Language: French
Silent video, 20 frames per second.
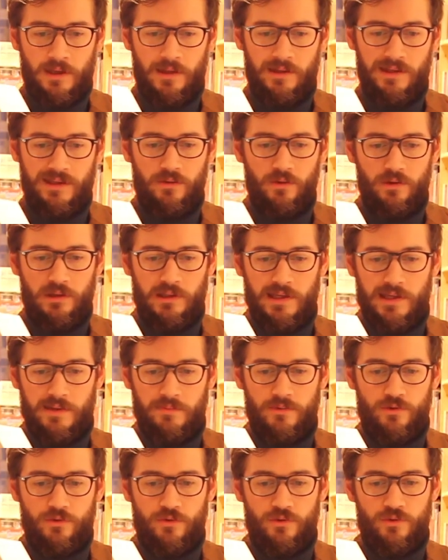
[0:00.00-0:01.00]
Les
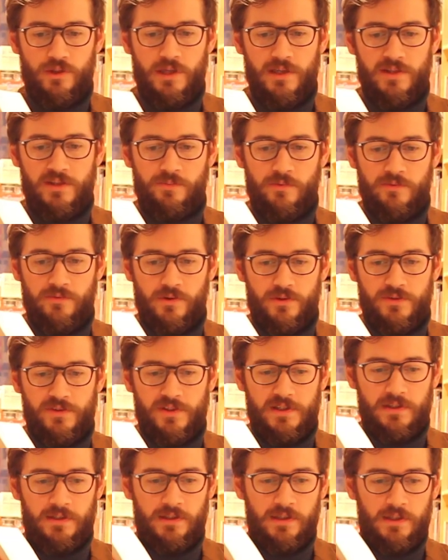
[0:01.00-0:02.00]
notables du judaïsme
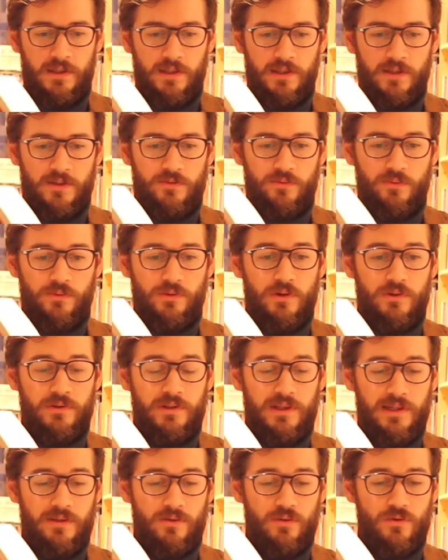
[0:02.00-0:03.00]
français sont
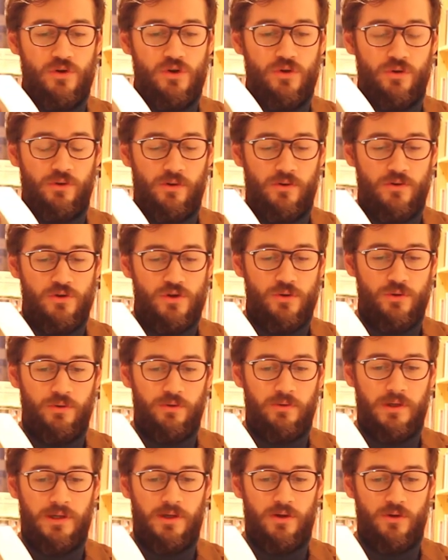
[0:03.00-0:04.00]
entrés dans le jeu dangereux
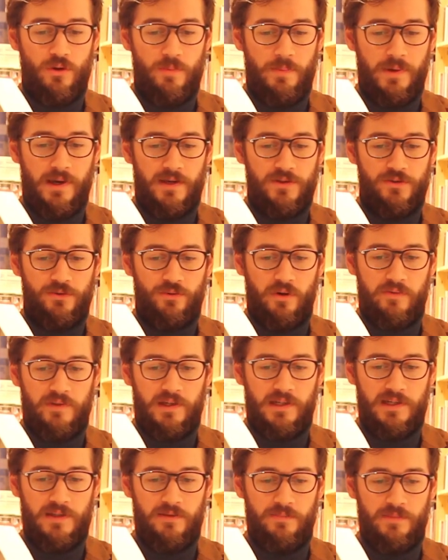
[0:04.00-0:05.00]
de la coopération
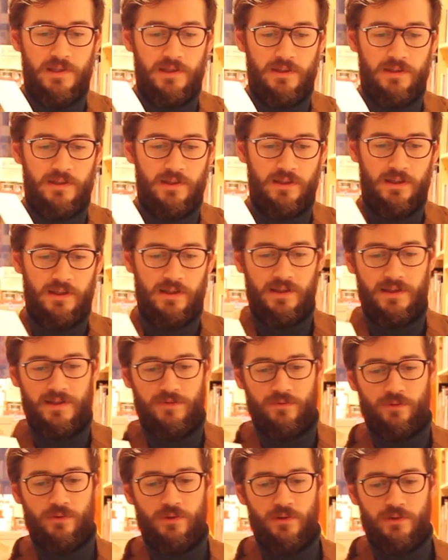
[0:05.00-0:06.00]
avec l'ennemi, ils
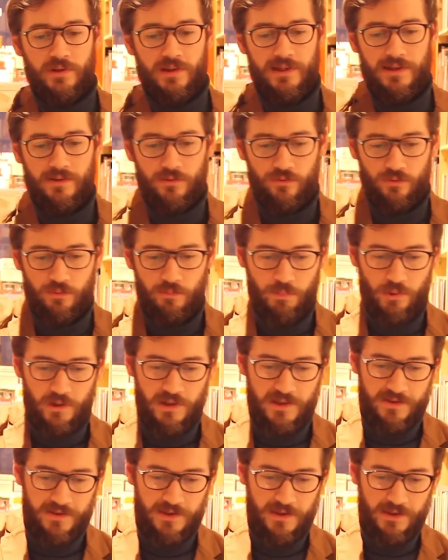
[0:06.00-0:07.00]
sont entrés dans une
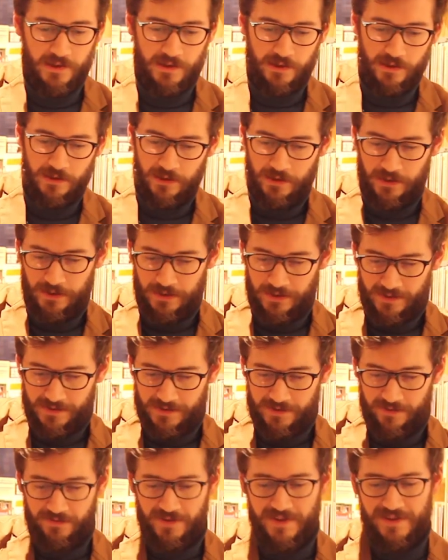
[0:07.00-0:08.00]
politique
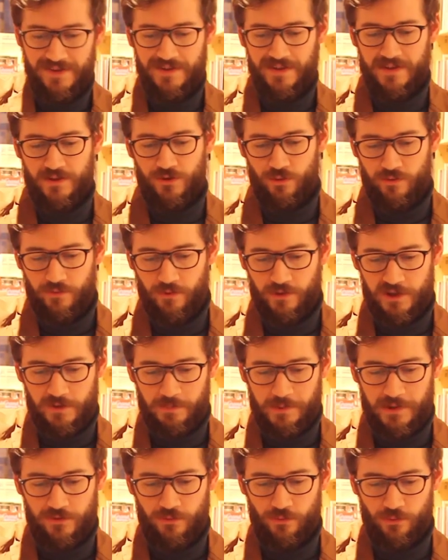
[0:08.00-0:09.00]
qui visait, suivant
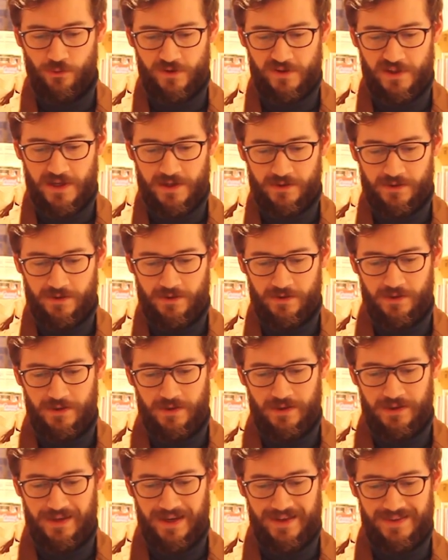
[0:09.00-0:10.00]
l'expression de Sartre,
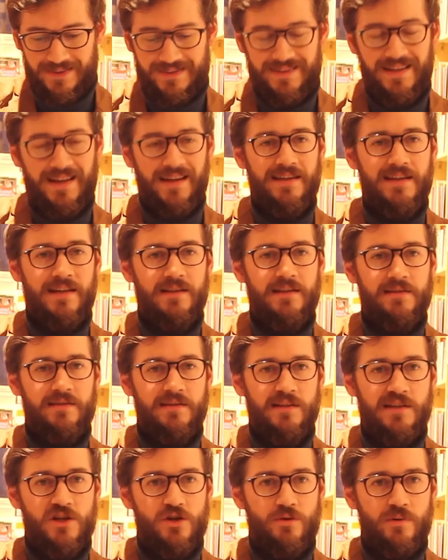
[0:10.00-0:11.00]
à
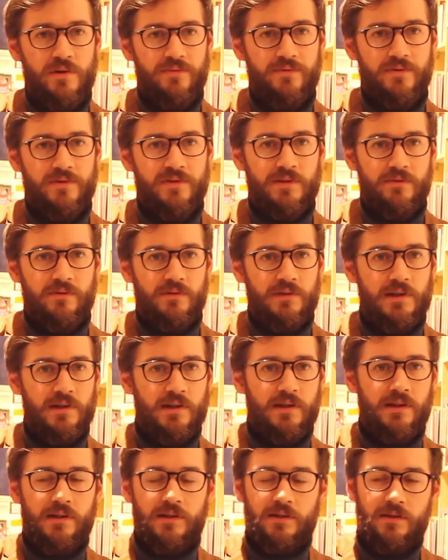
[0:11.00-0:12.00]
sérialiser les juifs, ça veut
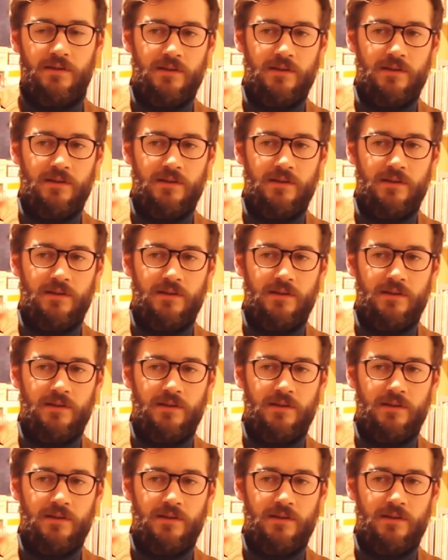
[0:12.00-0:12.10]
dire